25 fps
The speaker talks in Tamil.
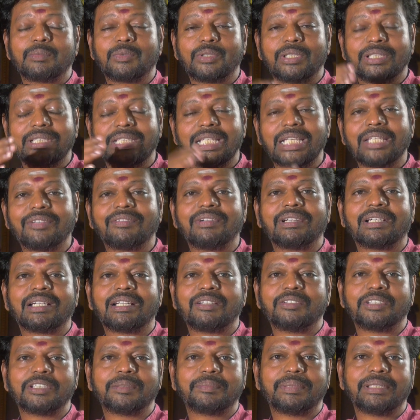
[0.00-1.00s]
நம்மளுடைய
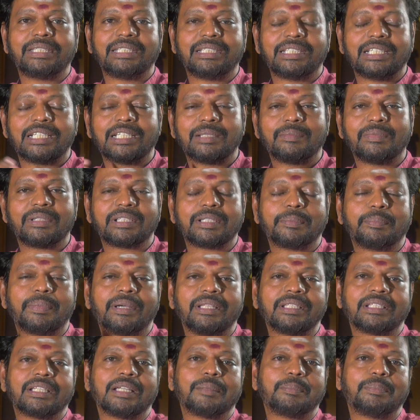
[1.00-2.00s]
தெய்வங்கள் வந்து பார்த்திங்கன்னா நமக்கு
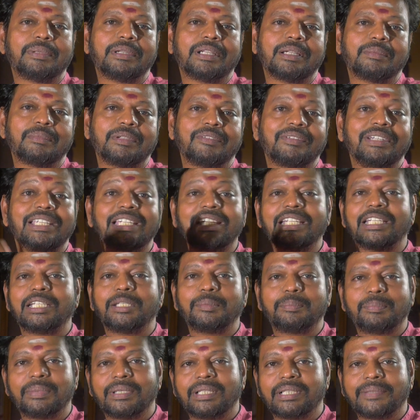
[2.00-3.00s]
பாதுகாப்பு இல்லாமல் வெளியில்
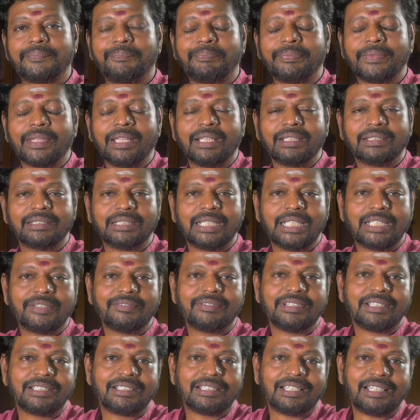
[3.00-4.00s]
நிற்பாங்க
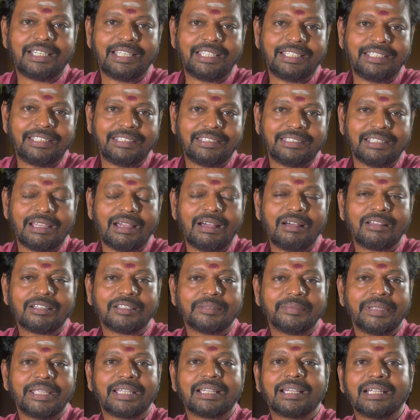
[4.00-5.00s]
தெய்வங்களை
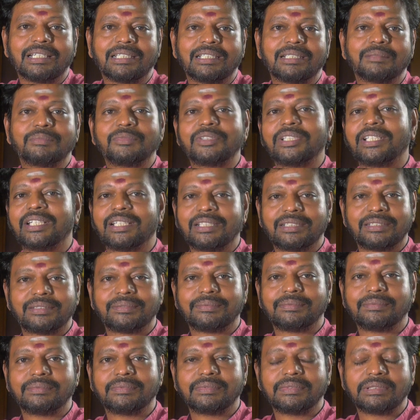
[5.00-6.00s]
யாருமே கட்ட முடியாது
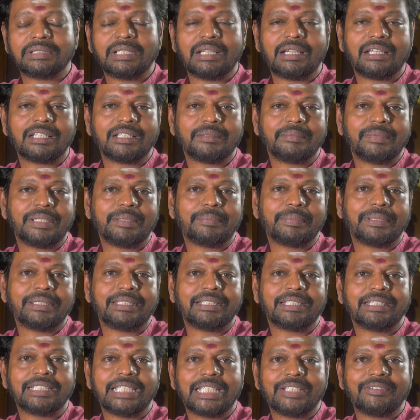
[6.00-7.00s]
யாருமே
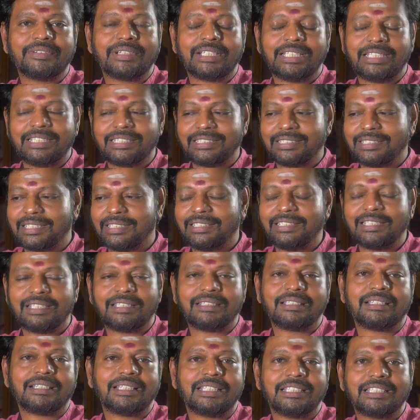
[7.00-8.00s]
பார்த்திங்கன்னா தெய்வங்களை இதை
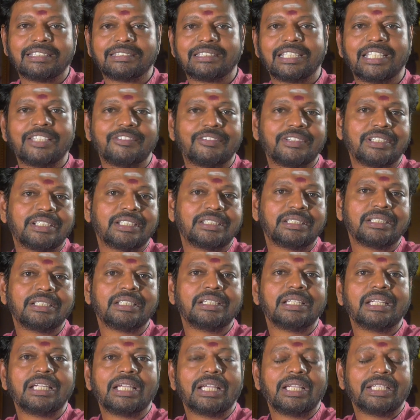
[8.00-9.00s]
செஞ்சால் தான் இதை செய்வேன்னு
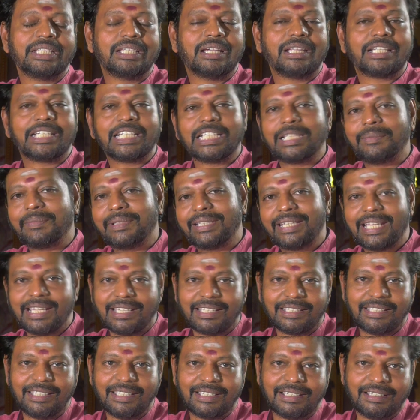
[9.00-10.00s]
யார்கிட்டையுமே
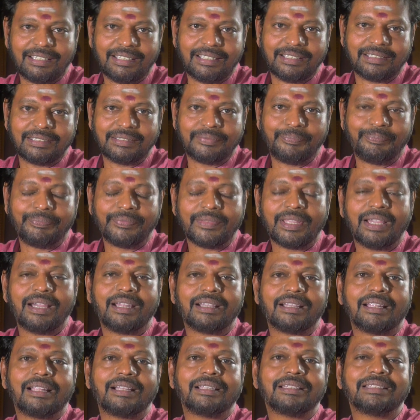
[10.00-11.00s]
கேட்டதே கிடையாது
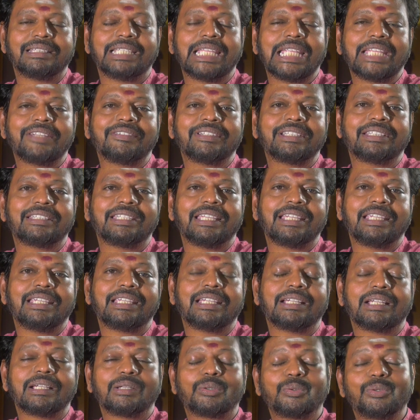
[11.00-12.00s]
ஆனால் தெய்வத்தை
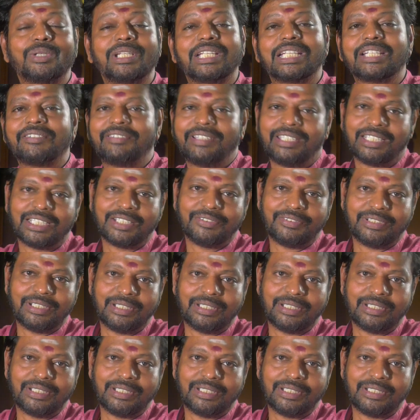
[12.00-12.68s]
குளிர வைக்க